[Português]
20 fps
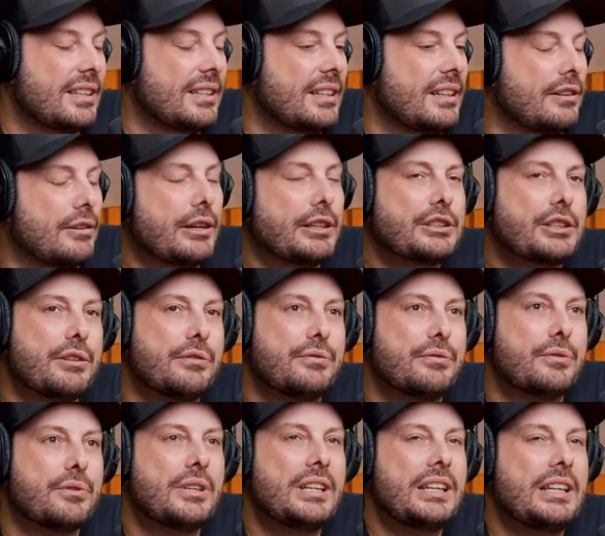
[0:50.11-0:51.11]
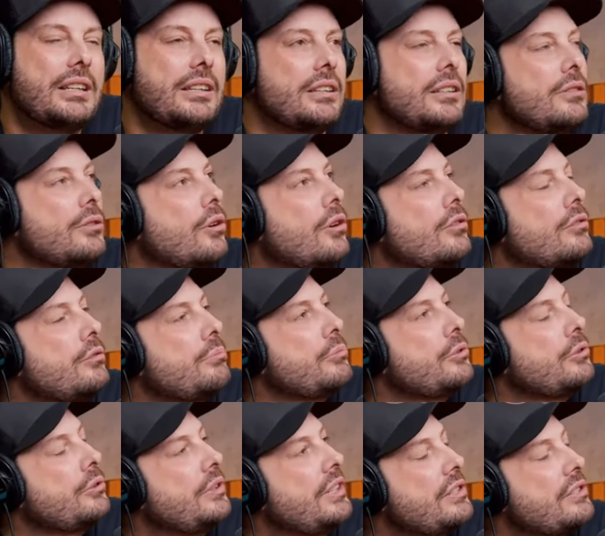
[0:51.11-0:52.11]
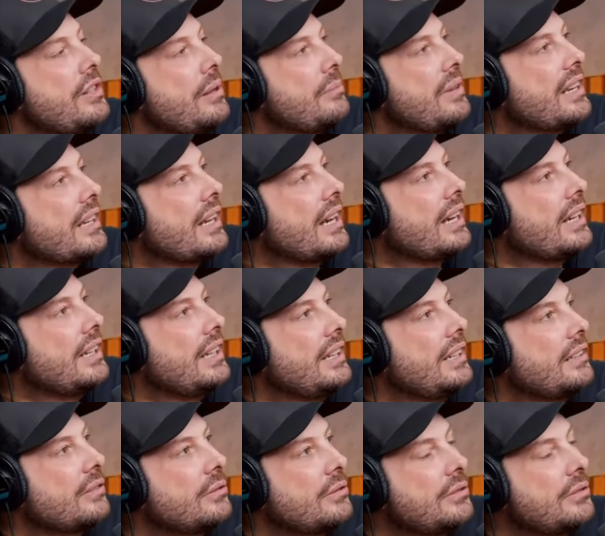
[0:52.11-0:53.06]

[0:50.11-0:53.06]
Uhum. Eu acho que foi logo no meu início da minha carreira,